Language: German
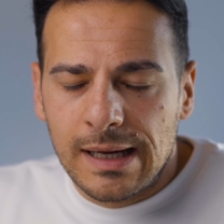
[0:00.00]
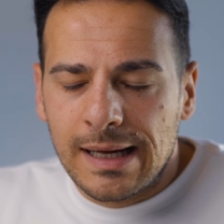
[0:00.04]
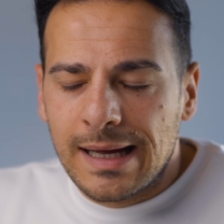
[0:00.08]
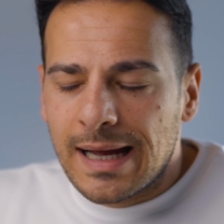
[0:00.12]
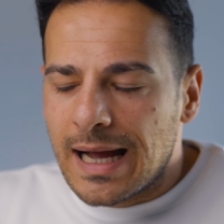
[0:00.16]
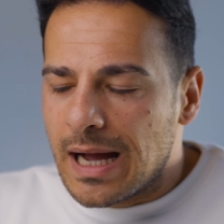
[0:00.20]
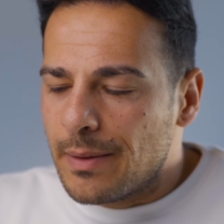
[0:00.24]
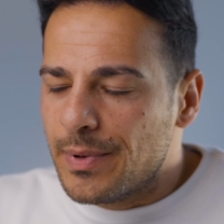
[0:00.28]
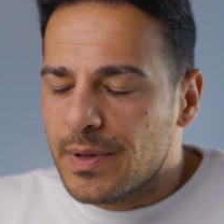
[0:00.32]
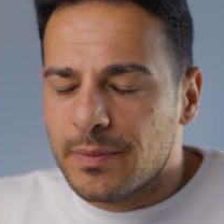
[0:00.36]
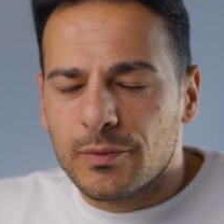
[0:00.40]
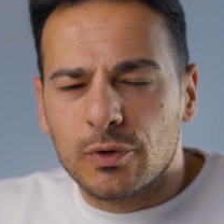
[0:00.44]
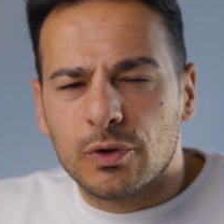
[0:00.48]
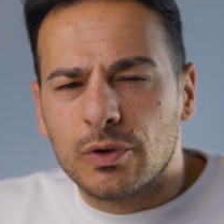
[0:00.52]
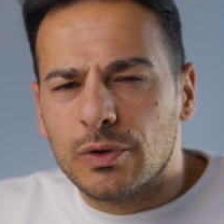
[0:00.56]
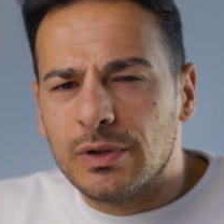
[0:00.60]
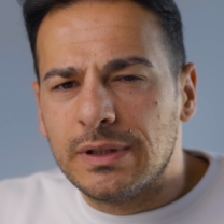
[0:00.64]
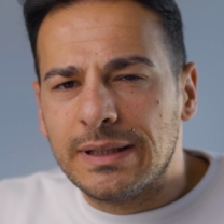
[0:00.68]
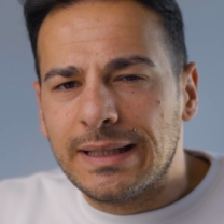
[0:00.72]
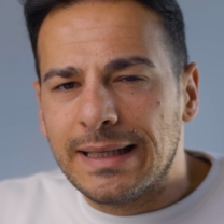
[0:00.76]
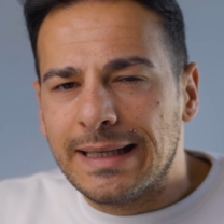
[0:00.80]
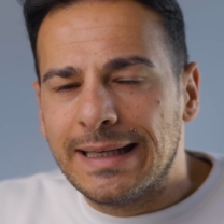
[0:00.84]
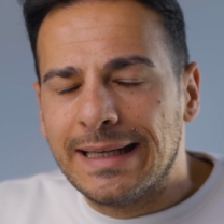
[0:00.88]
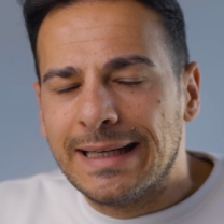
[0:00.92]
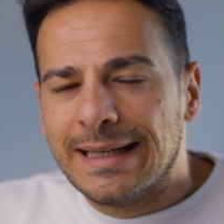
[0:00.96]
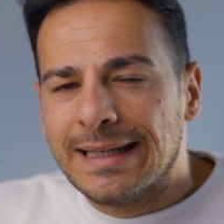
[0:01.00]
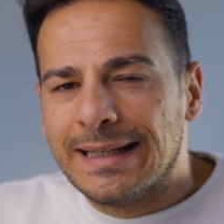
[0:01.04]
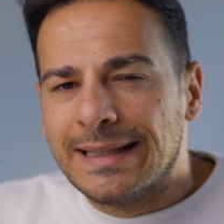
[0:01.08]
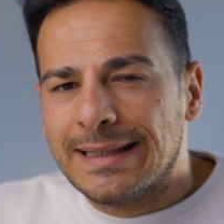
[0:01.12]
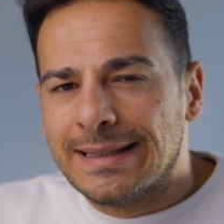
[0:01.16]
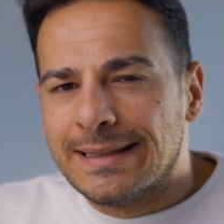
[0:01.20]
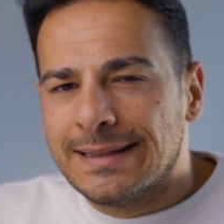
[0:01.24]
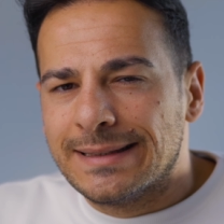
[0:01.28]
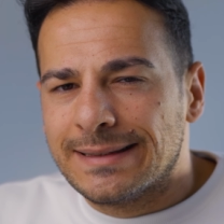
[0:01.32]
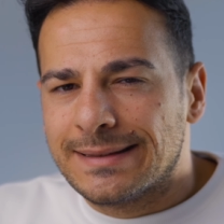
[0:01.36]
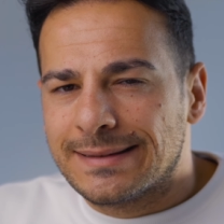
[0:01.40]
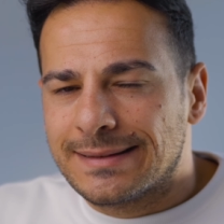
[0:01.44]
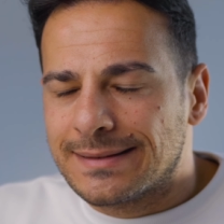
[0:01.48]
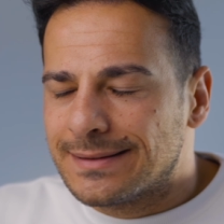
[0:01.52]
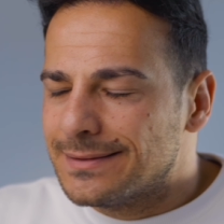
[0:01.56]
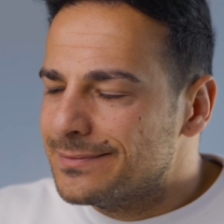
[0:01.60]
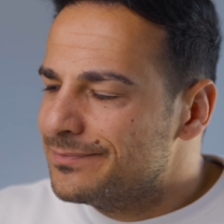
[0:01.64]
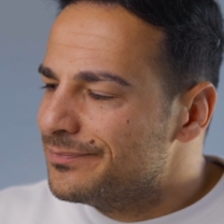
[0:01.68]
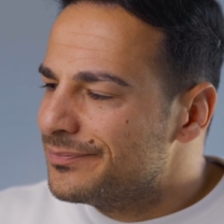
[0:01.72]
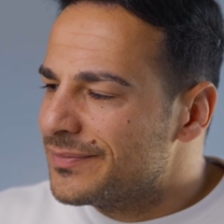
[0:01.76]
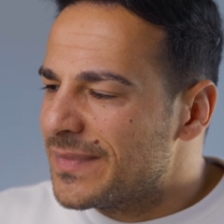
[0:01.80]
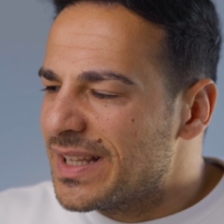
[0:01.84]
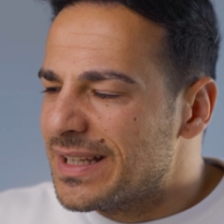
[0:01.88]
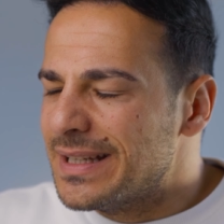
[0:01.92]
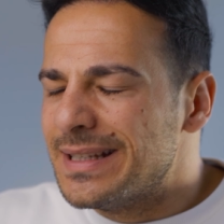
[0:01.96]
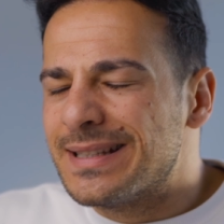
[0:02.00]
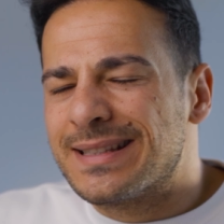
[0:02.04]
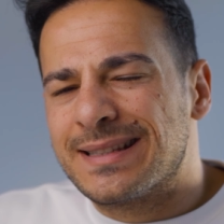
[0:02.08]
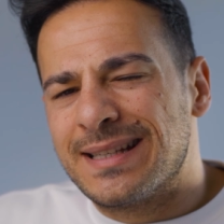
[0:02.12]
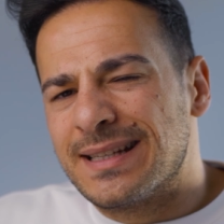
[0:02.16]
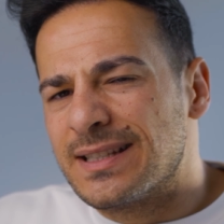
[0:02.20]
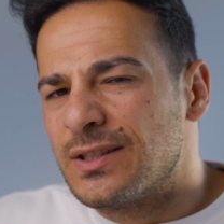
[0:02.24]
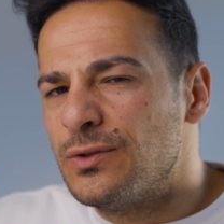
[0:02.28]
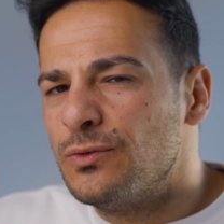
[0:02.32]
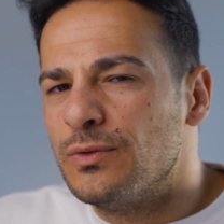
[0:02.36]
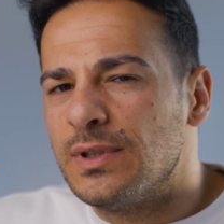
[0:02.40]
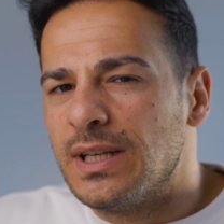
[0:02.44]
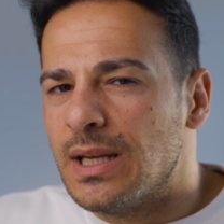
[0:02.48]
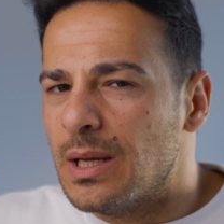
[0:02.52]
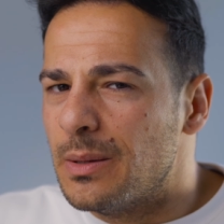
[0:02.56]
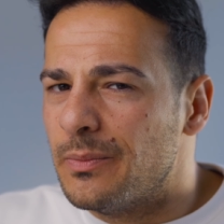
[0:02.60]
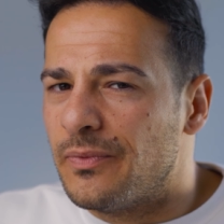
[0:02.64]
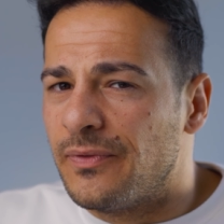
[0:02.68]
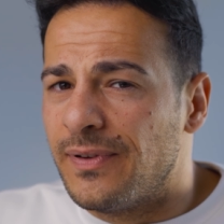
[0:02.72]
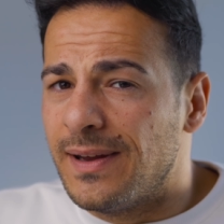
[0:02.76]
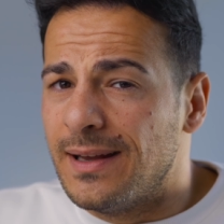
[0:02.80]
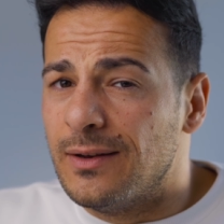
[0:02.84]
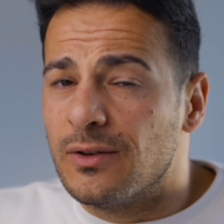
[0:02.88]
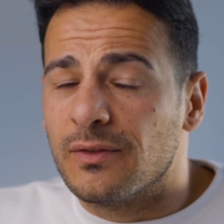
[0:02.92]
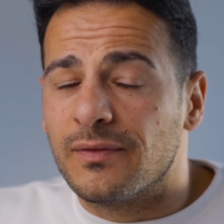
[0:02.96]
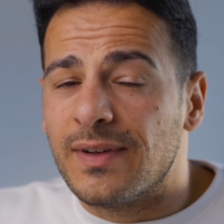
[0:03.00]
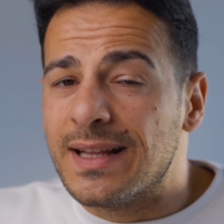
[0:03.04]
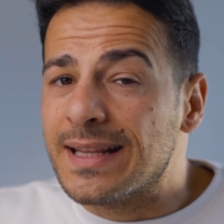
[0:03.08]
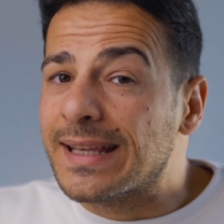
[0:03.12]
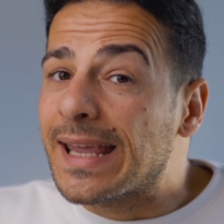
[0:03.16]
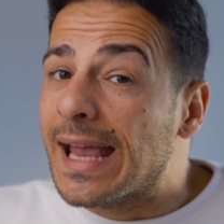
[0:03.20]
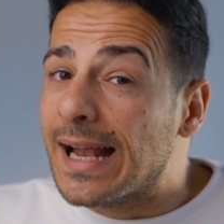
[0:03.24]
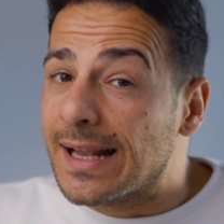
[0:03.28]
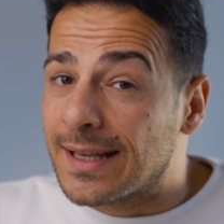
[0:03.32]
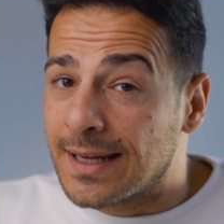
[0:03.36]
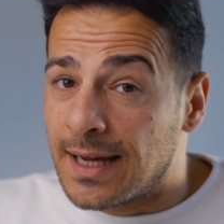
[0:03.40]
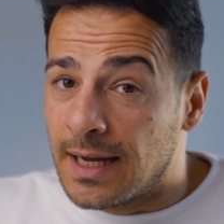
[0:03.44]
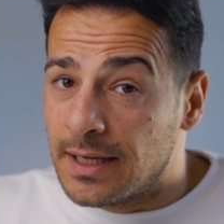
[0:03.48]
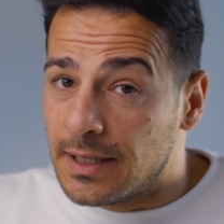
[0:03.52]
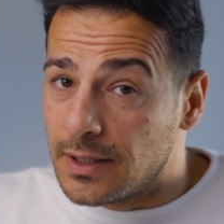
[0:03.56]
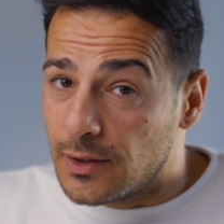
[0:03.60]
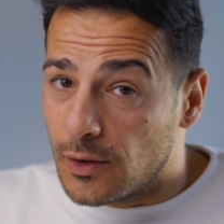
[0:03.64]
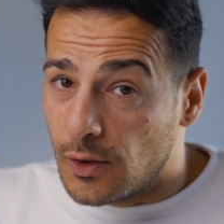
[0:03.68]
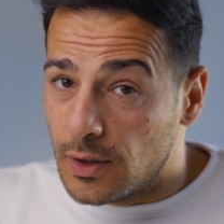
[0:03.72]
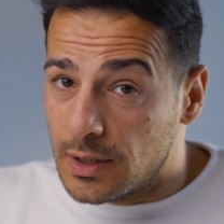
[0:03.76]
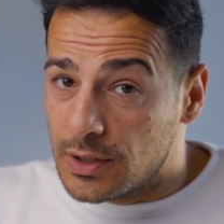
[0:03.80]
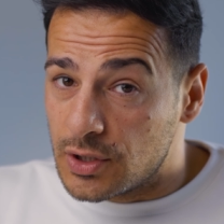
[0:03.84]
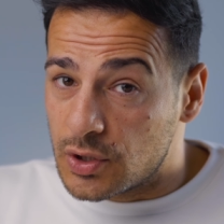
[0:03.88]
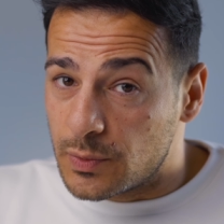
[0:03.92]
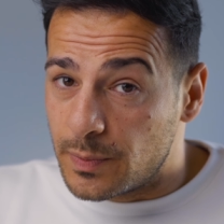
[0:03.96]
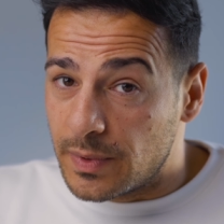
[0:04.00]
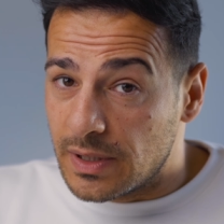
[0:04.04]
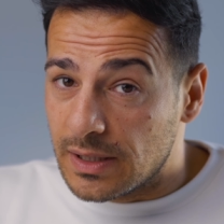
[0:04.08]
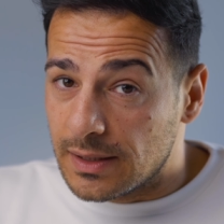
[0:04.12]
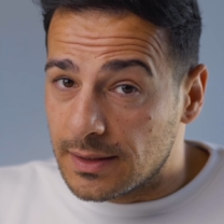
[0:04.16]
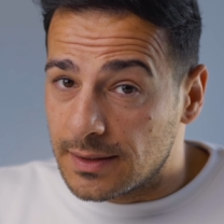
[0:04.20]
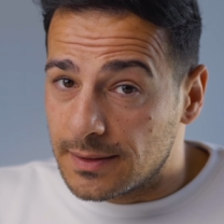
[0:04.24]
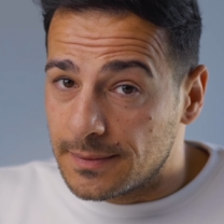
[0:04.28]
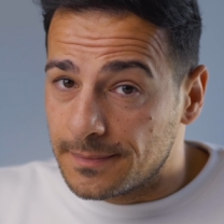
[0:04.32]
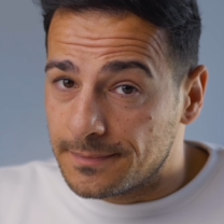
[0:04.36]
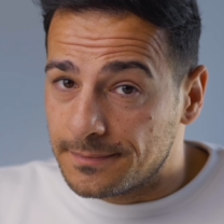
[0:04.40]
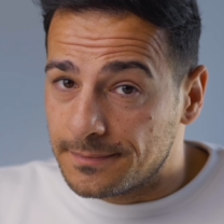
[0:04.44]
Aber im Grunde ist das nur eine Empfehlung, wenn Geld keine Rolle spielt.